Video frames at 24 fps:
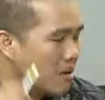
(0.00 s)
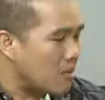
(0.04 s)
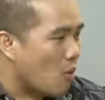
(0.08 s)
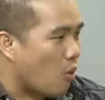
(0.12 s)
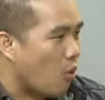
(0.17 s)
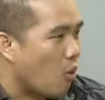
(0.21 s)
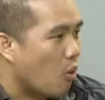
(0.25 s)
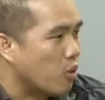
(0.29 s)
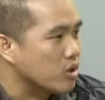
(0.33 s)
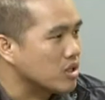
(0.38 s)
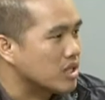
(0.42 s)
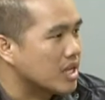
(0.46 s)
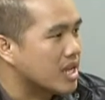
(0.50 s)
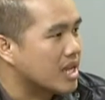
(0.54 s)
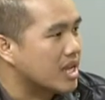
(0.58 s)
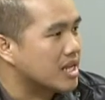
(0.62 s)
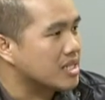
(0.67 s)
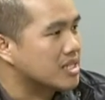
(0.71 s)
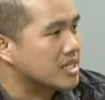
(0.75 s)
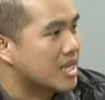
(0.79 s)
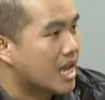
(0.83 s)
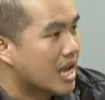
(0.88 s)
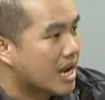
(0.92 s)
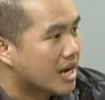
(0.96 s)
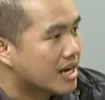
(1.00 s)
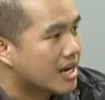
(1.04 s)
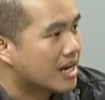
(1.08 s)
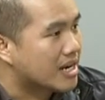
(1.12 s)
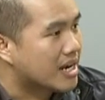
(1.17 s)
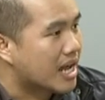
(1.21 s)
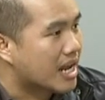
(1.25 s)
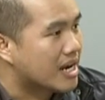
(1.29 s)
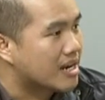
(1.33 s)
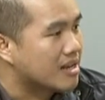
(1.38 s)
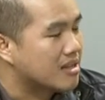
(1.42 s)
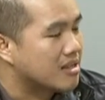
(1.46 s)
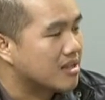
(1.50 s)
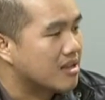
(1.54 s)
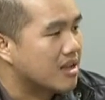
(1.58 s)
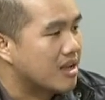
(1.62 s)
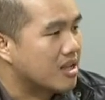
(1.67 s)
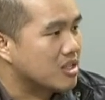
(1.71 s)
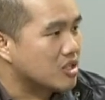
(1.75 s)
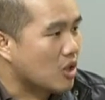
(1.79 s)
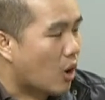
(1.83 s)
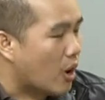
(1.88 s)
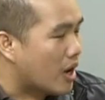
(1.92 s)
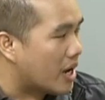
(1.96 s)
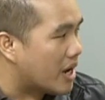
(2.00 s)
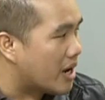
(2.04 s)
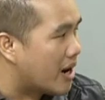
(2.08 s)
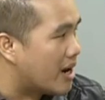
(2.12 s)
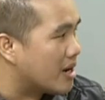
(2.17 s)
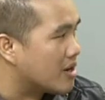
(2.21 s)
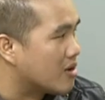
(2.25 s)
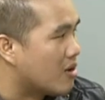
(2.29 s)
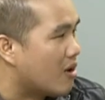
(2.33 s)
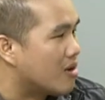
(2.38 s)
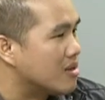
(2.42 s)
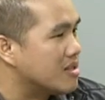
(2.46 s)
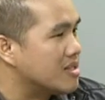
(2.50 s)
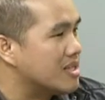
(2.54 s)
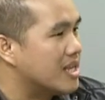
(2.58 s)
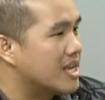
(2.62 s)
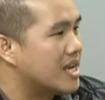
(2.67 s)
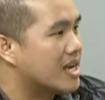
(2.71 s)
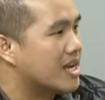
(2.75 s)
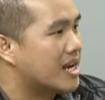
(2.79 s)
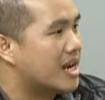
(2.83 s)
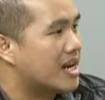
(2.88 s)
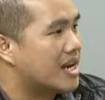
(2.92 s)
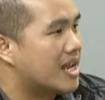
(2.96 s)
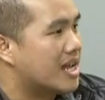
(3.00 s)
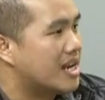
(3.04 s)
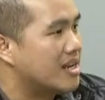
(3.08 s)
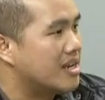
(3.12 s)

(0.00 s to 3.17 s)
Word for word: โหตีกันจริงขนาดนั้นอต่อยกันันกอสลิงขนาดนั้น